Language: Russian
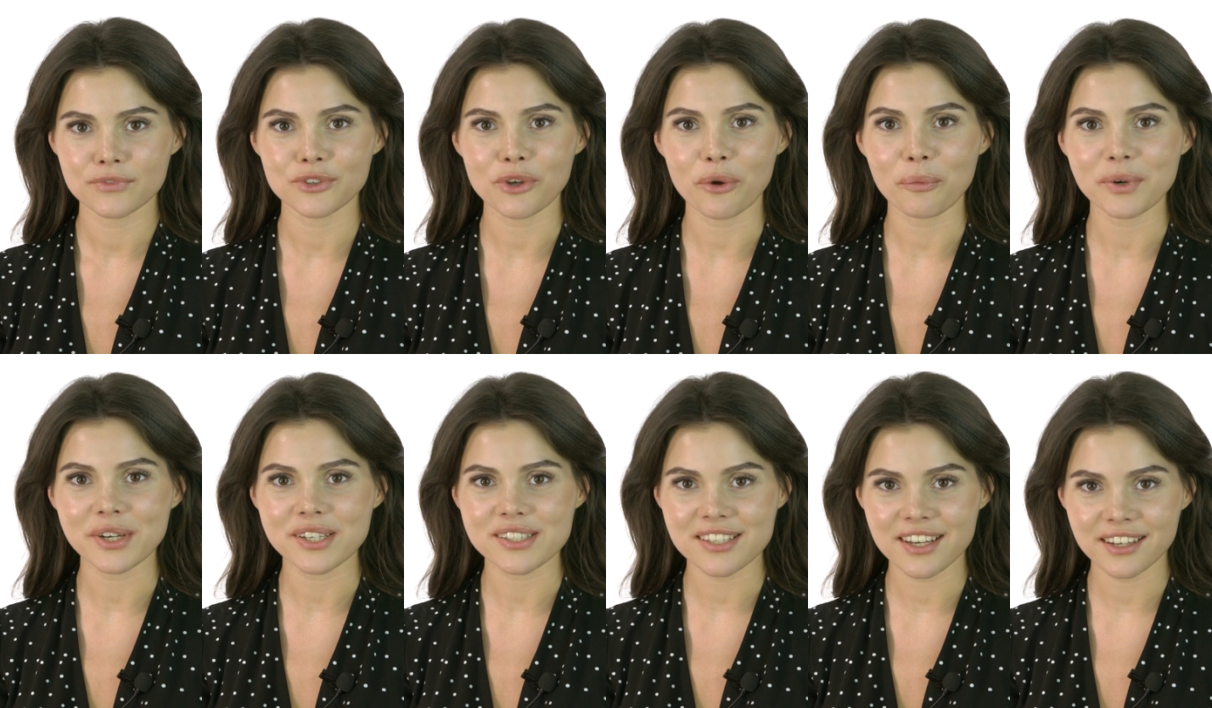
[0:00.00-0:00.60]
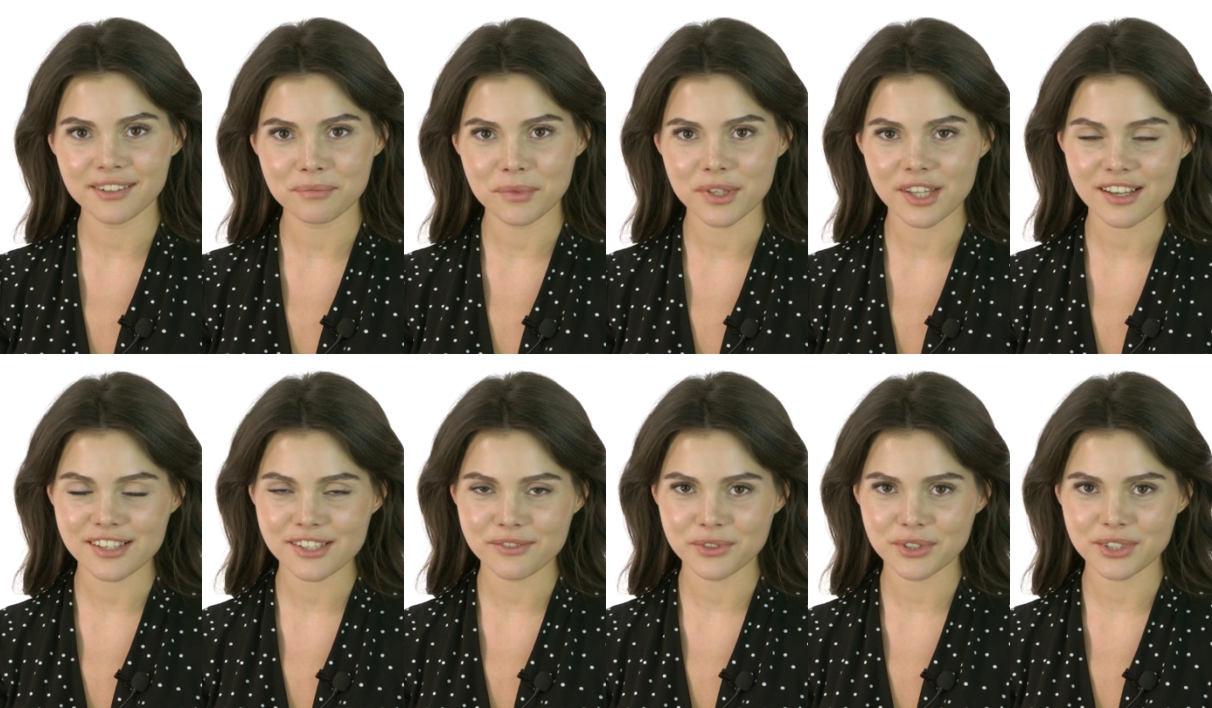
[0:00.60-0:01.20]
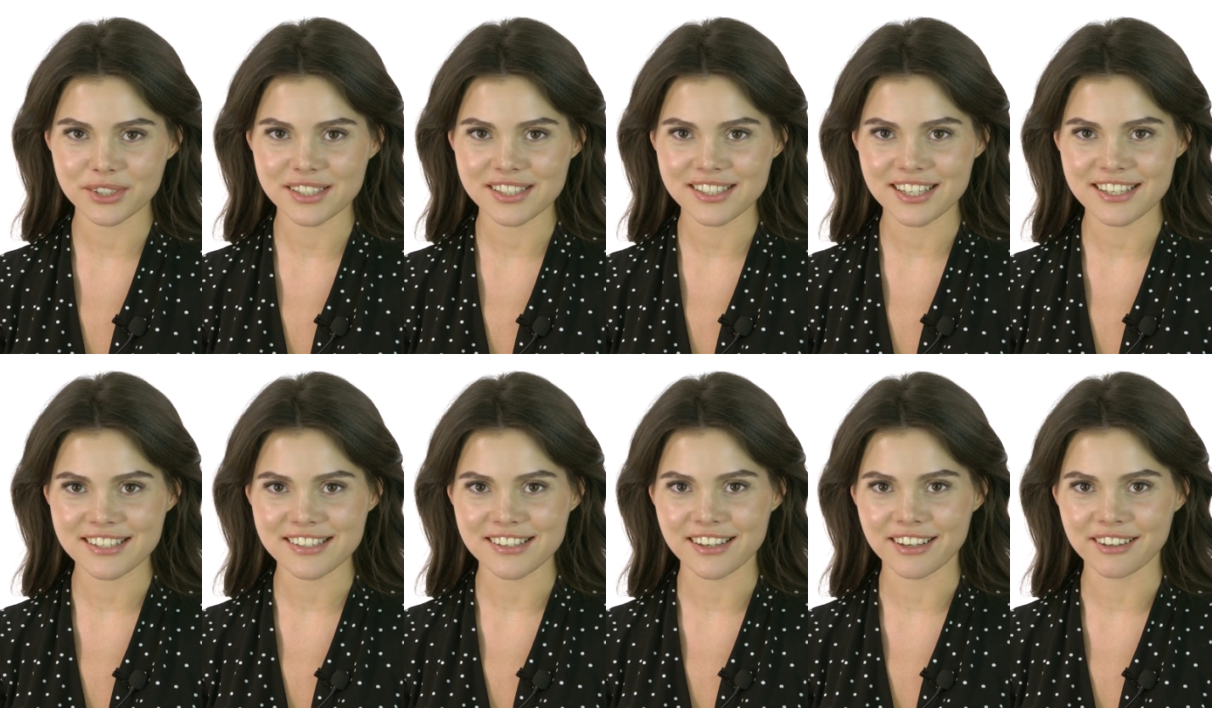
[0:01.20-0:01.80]
Добрый день, меня зовут
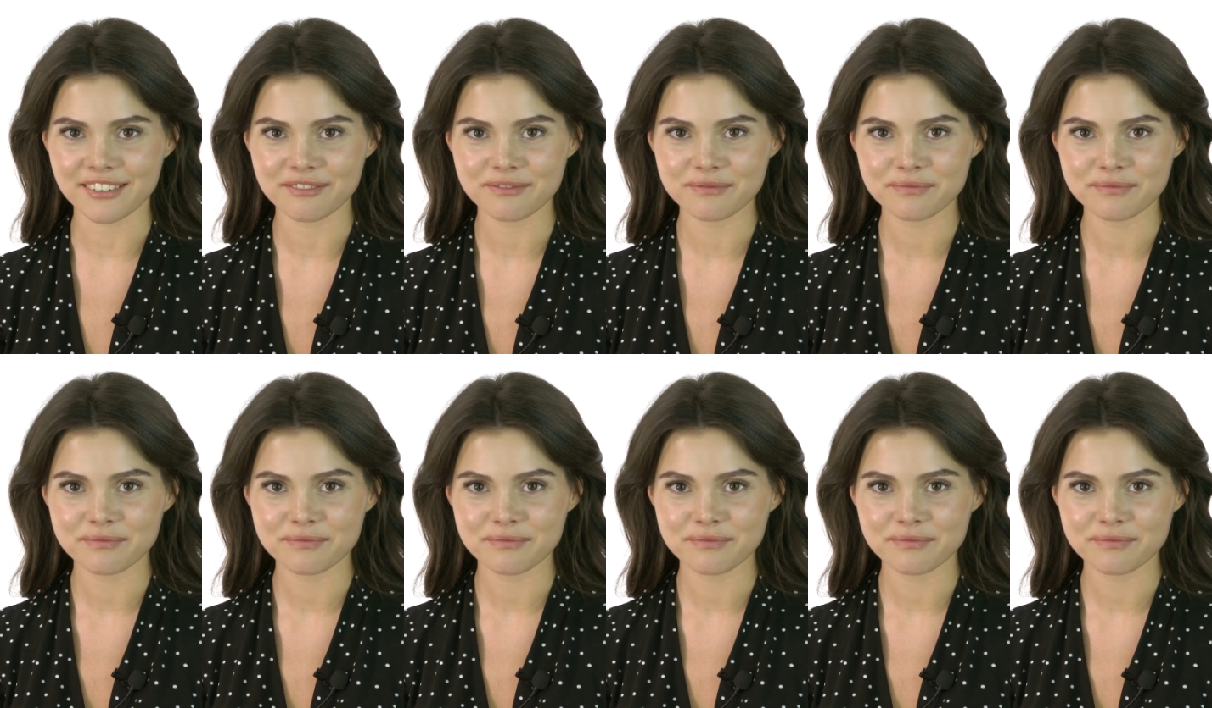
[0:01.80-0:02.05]
Анастасия.